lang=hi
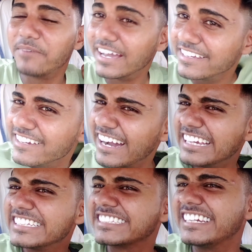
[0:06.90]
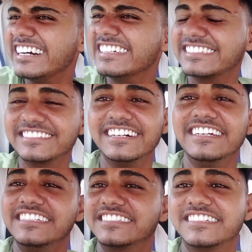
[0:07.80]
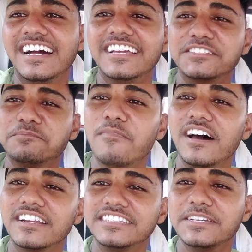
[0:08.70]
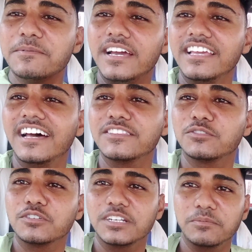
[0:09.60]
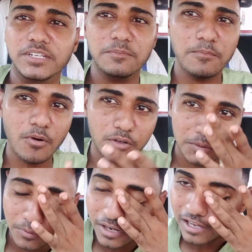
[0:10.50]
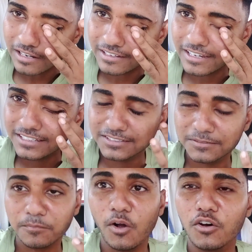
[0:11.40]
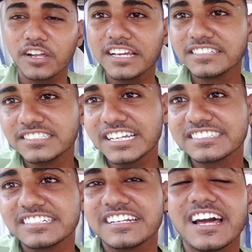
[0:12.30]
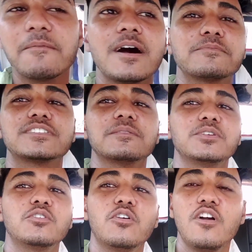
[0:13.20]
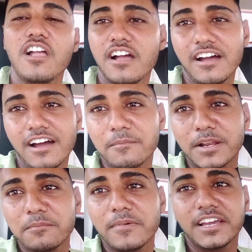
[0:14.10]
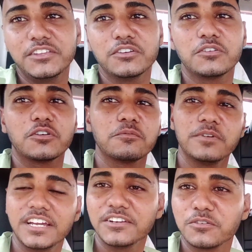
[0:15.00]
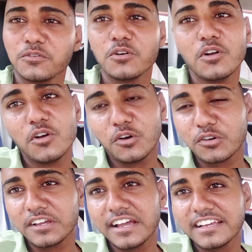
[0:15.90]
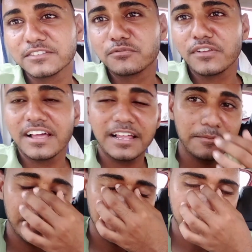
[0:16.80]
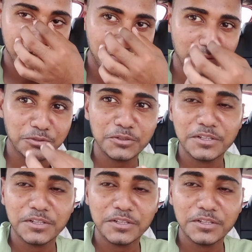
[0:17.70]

भाई गाइस गाइस गाइस गाइस मार दिए भाई आज तो गर्मी ने बहुत बुरा हाल है गाइस और गाइस जय श्री राम आप सभी को अपने भाइयों और बहनों को और गाइस फिलहाल में अभी तो